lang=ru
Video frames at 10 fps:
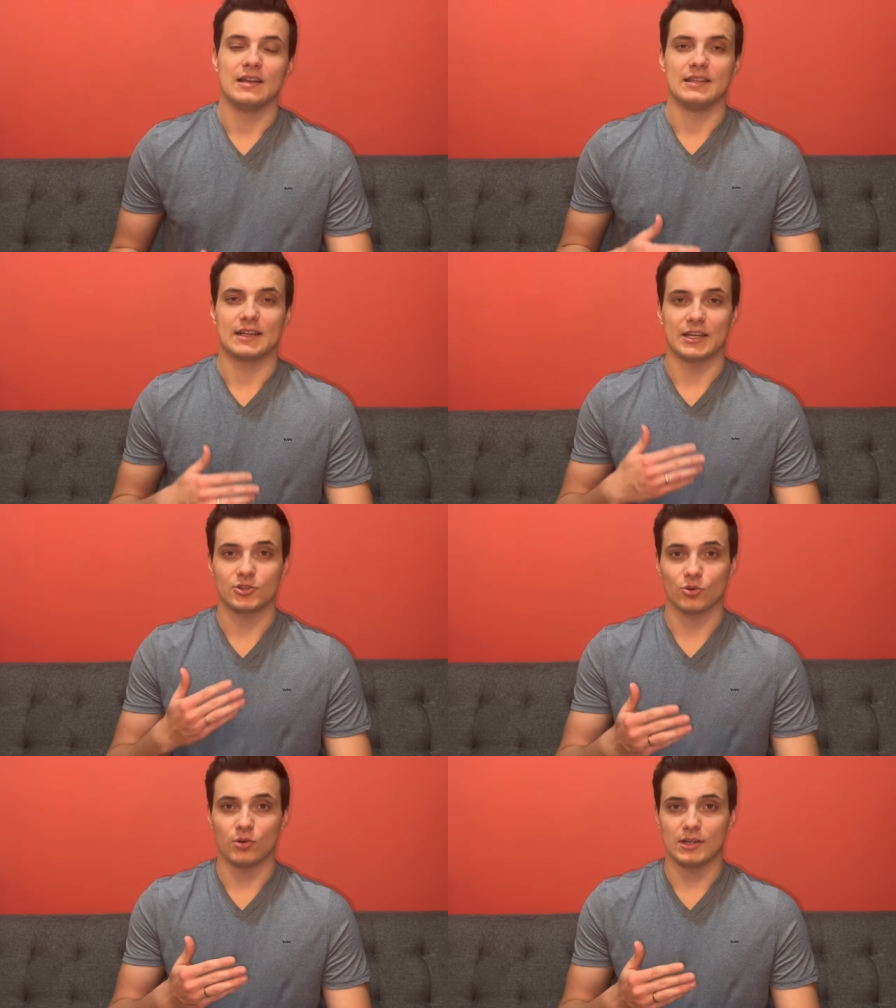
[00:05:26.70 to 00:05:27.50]
на
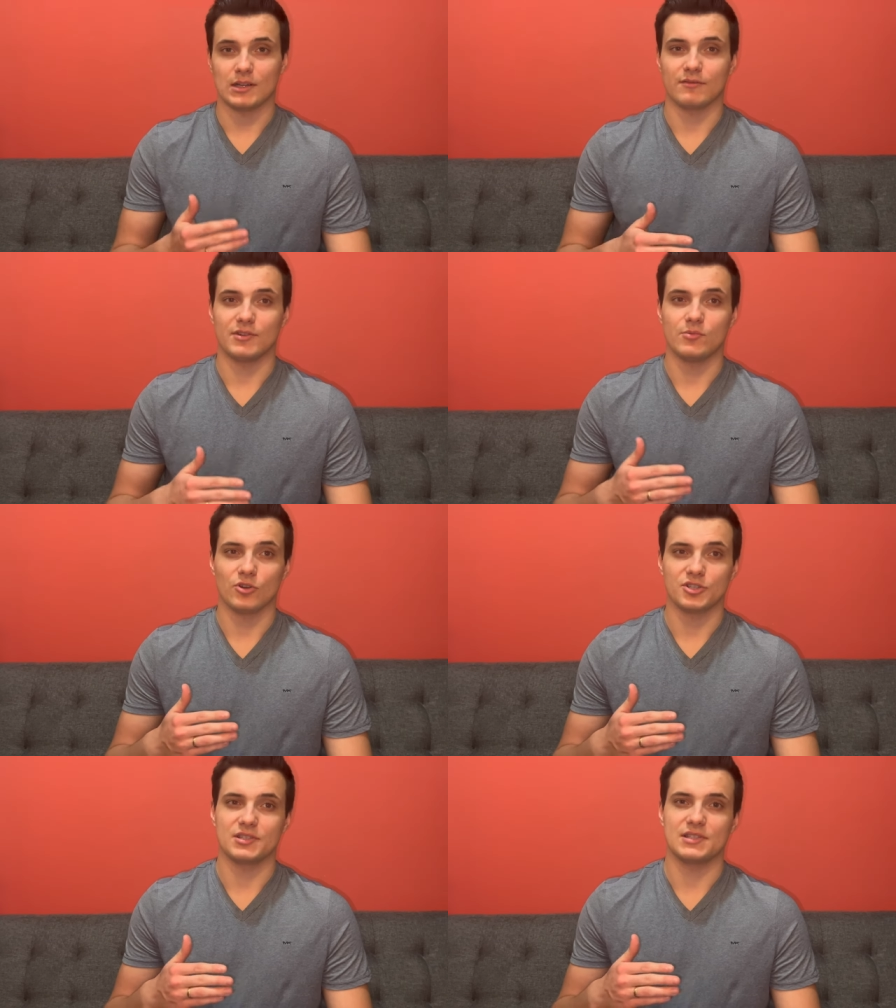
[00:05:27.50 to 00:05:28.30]
которых вы
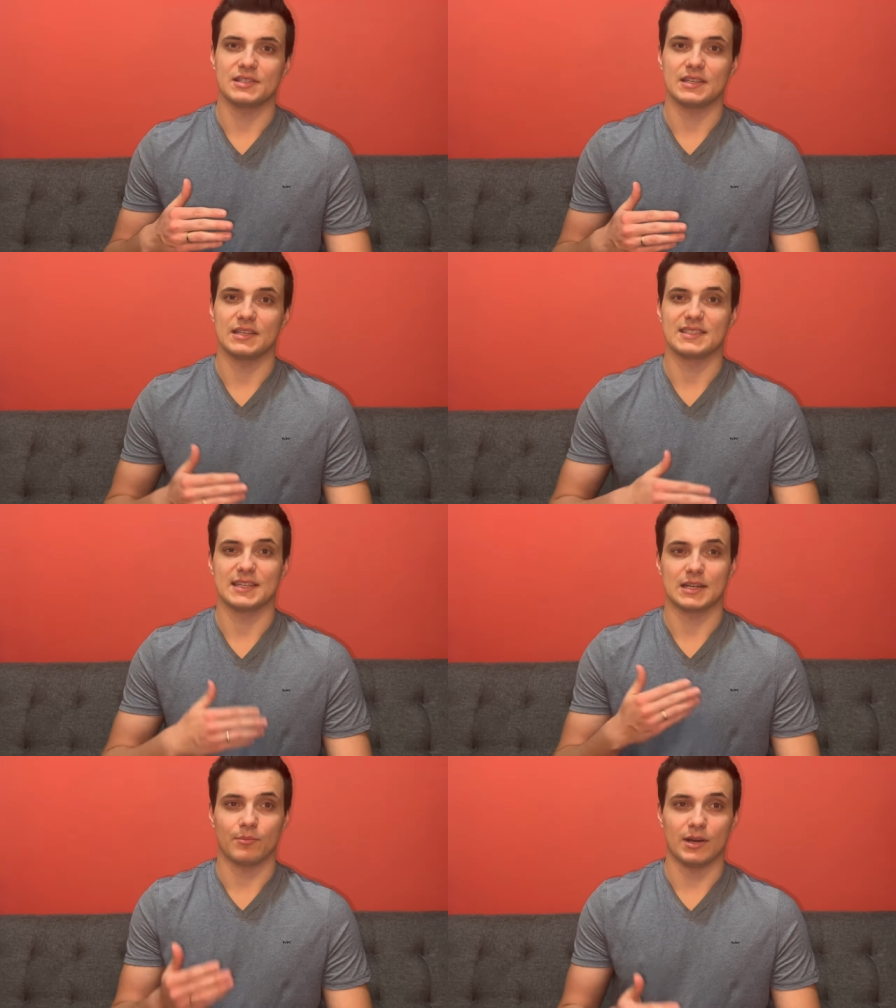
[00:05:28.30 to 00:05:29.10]
можете
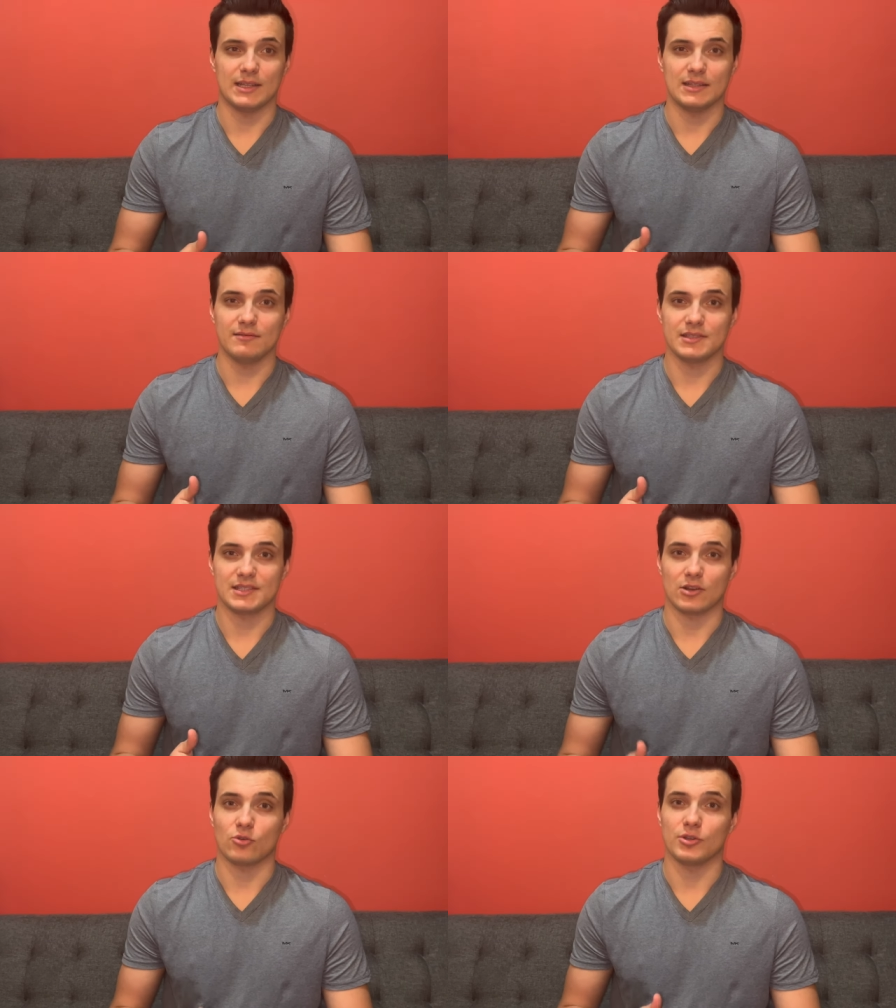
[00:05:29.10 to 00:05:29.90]
зарабатывать
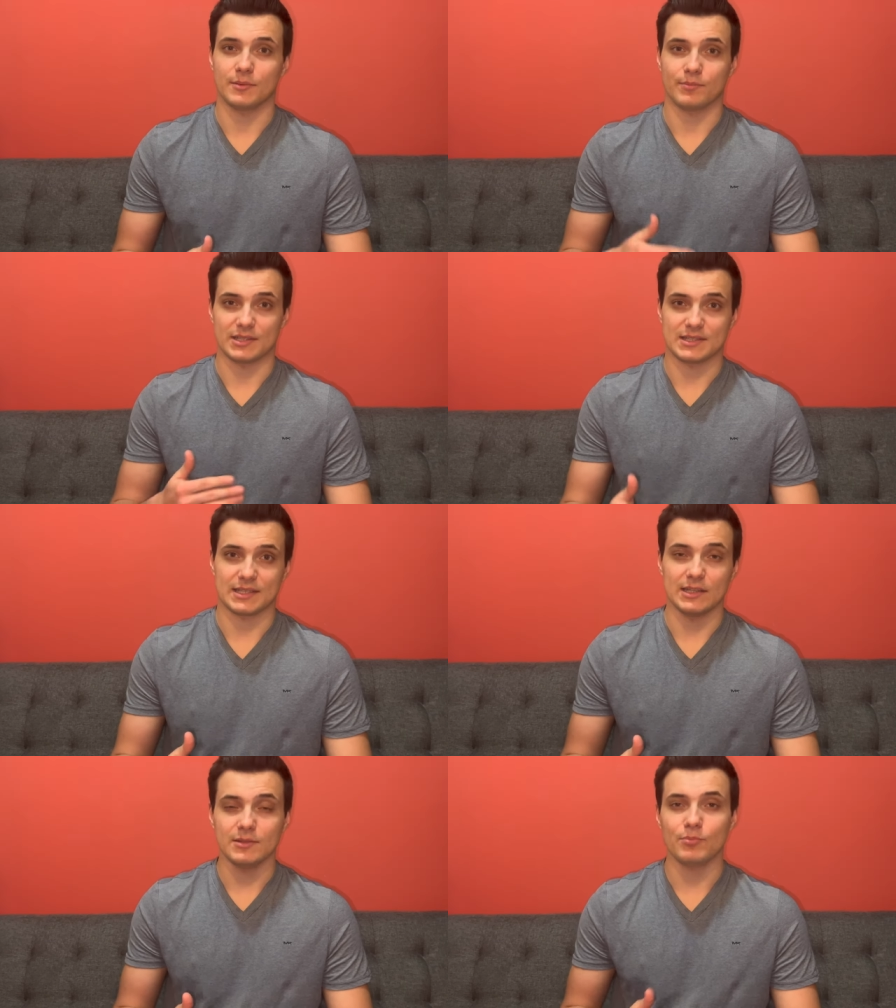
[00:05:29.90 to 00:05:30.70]
какой-то
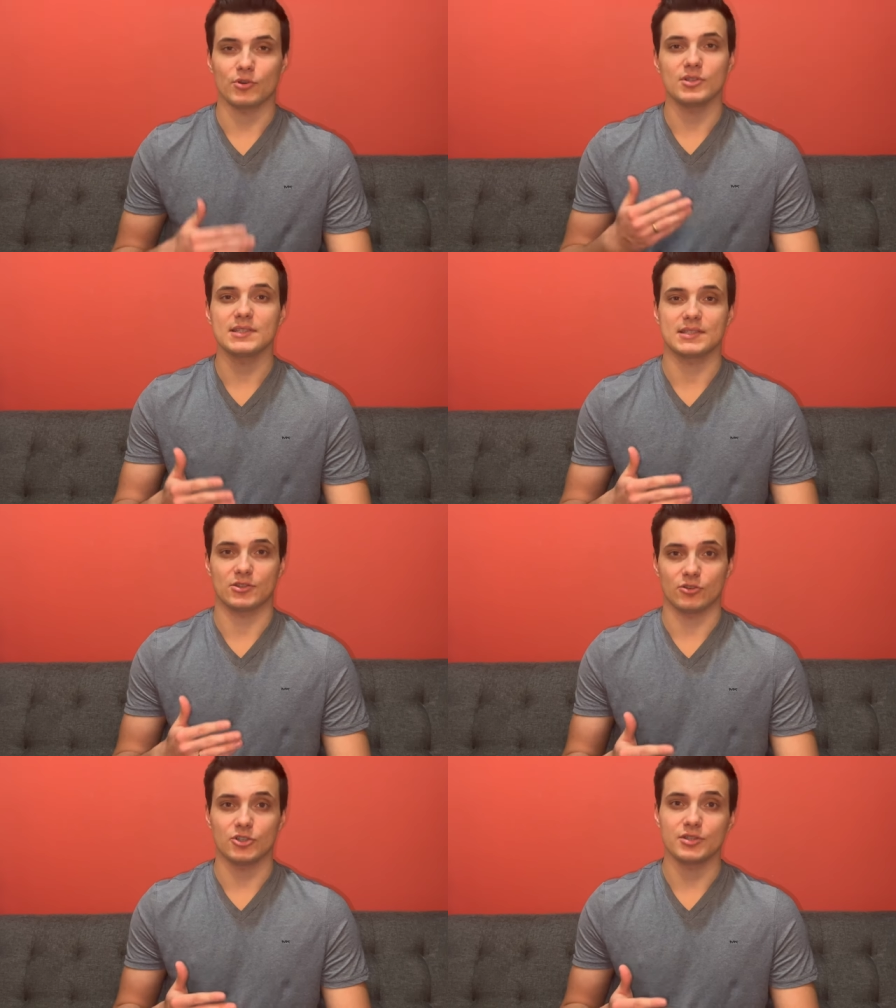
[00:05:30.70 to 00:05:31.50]
процент просто за
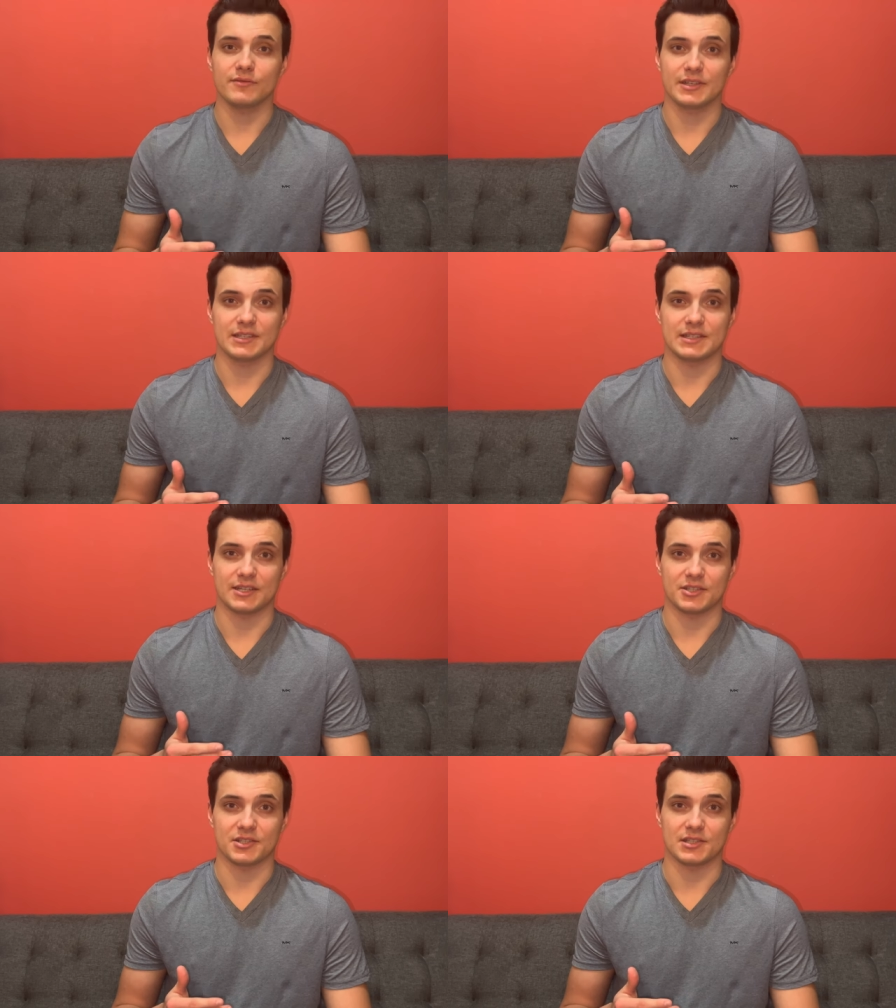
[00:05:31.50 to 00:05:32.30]
то, что вы их
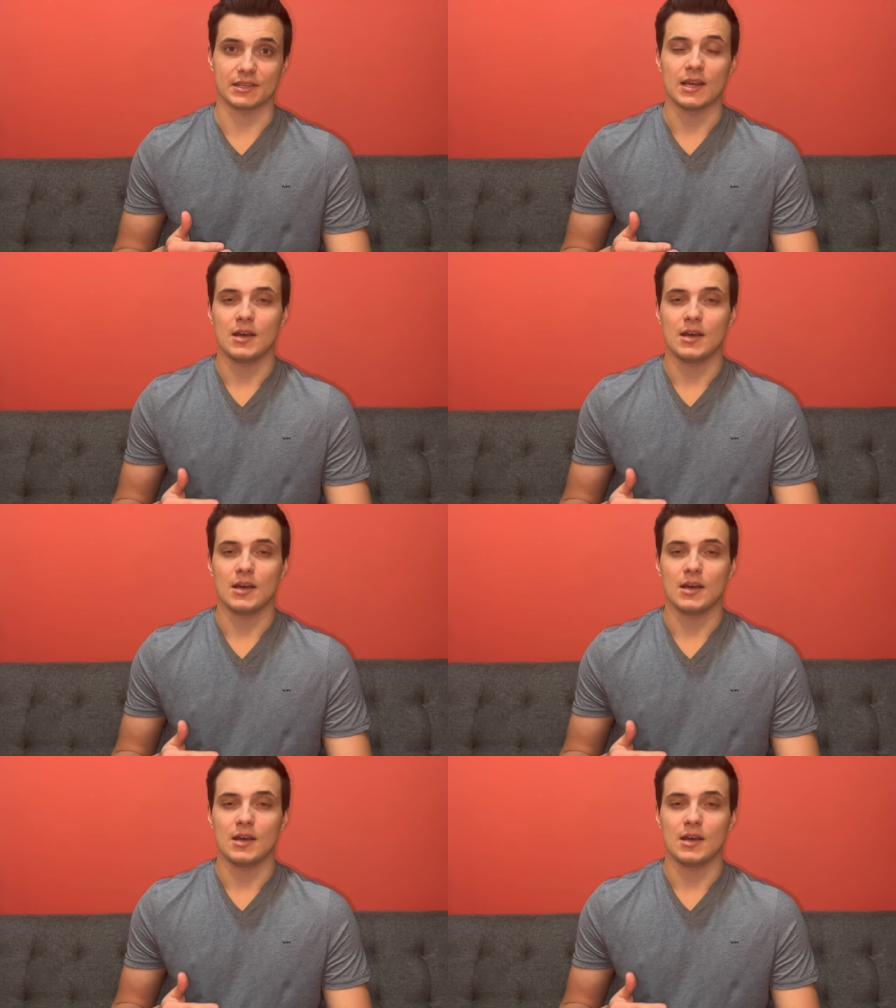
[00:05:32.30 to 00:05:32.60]
держите.